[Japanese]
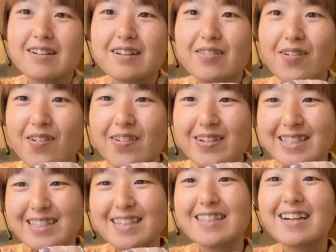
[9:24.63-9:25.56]
を着
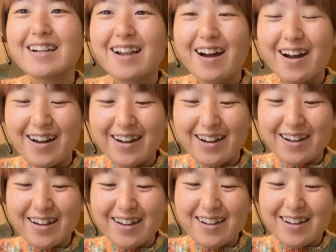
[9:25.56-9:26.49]
てた
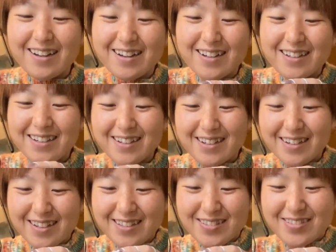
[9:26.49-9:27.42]
ら
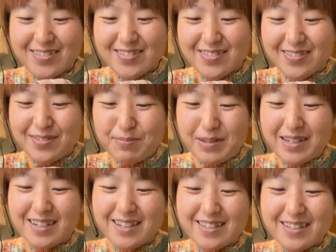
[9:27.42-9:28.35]
あの褒められ